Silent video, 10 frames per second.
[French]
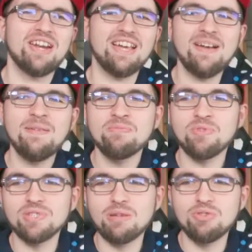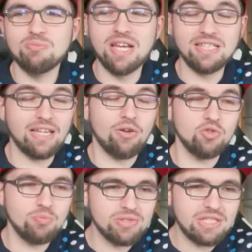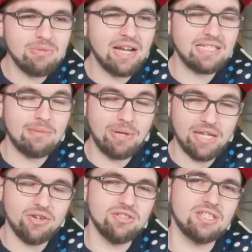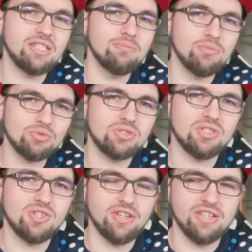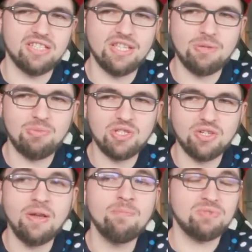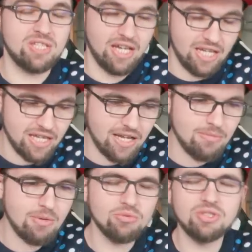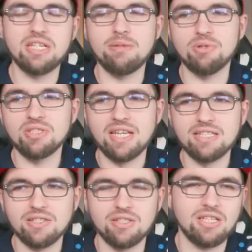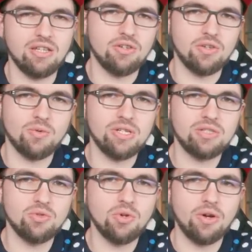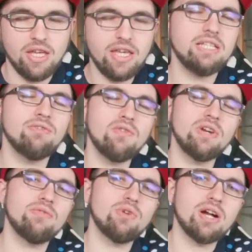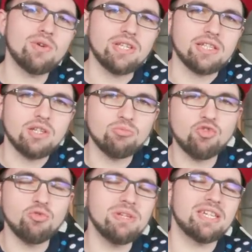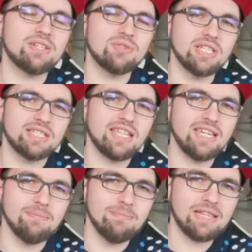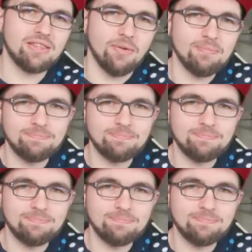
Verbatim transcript: voilà, on s'amuse bien. C'est rendu possible grâce à Pyron qui monte euh, ces épisodes, qui a également monté les podcasts des euh, coins lecture. Et si vous voulez voir à quoi ça ressemble, je vous mets quelques extraits maintenant.